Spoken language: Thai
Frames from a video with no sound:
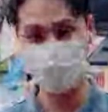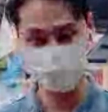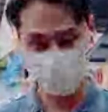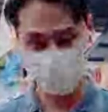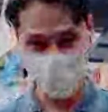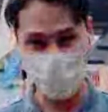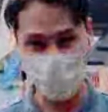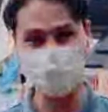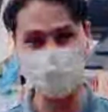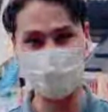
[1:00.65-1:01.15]

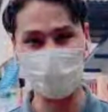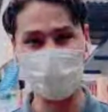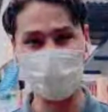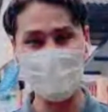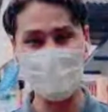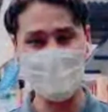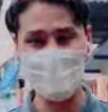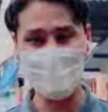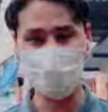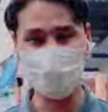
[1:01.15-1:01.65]
น้ำเนี่ย
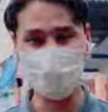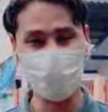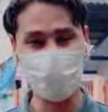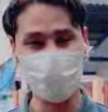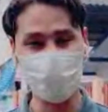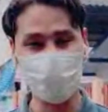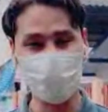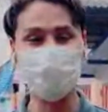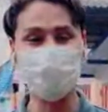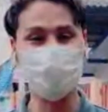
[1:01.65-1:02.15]
ไม่
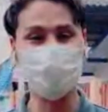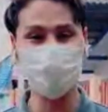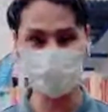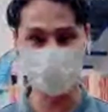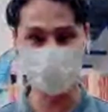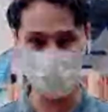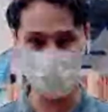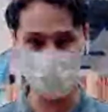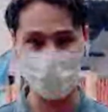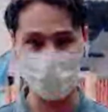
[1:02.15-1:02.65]
มีที่ระ
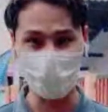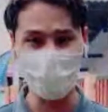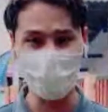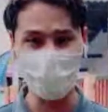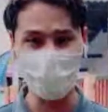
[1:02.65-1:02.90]
บาย